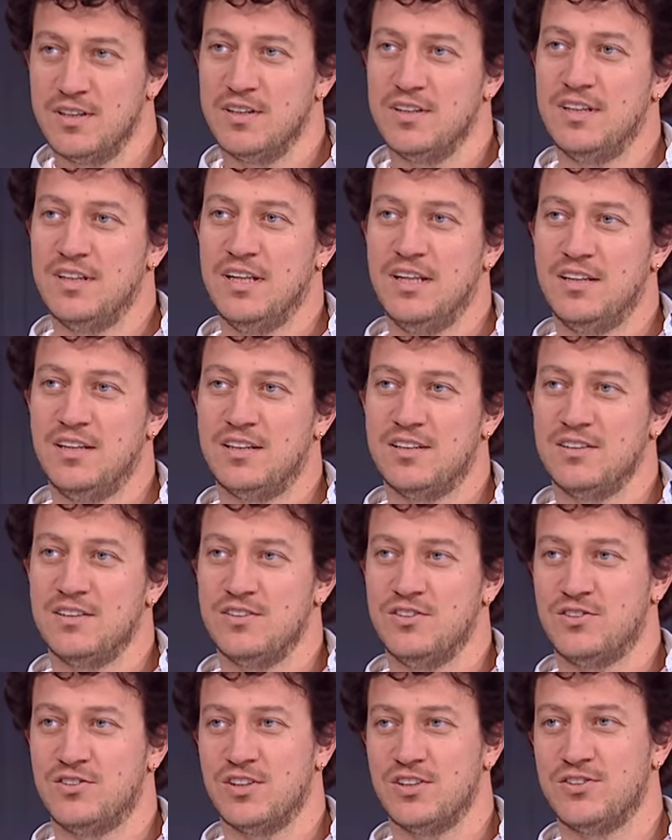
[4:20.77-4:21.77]

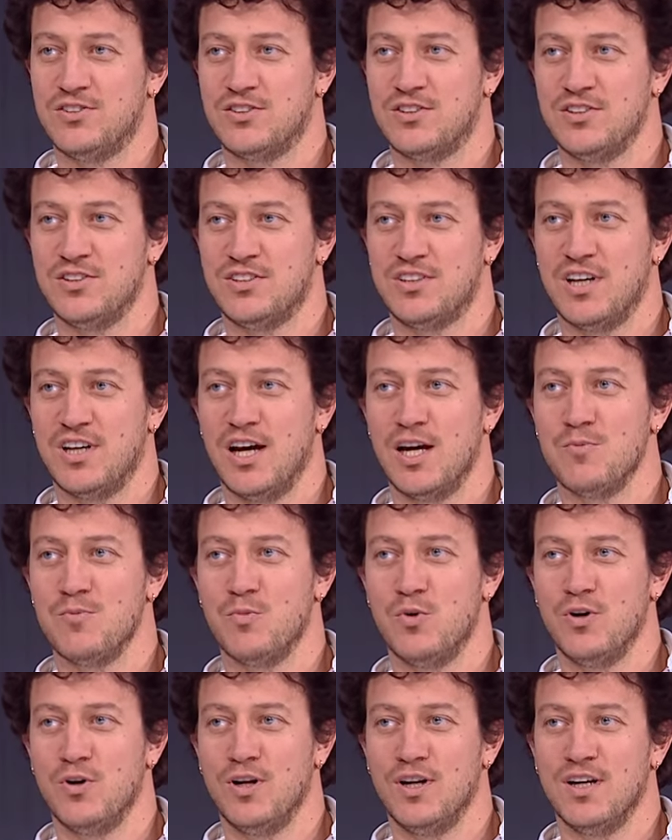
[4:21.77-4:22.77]
ilk dışarı çıkış hikayem
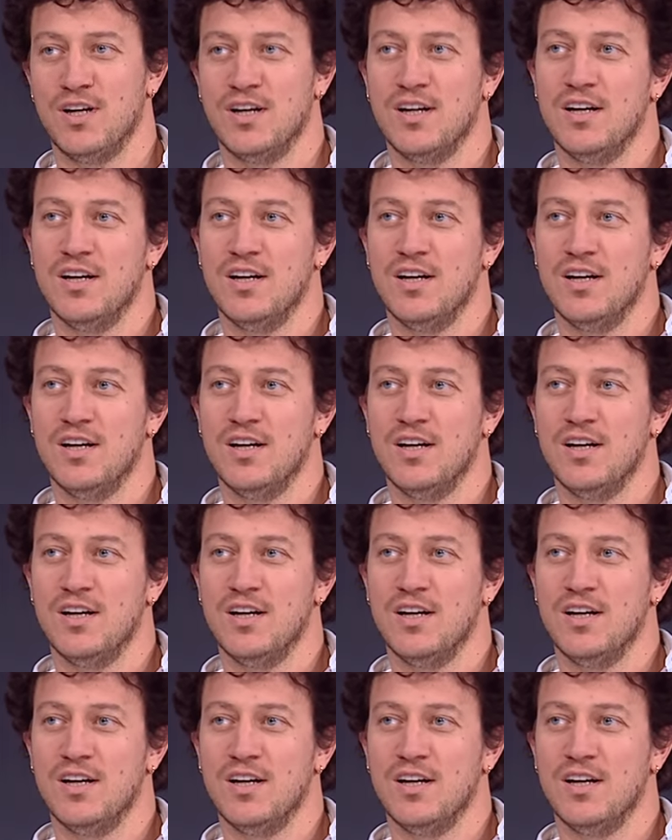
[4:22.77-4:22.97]
böyle.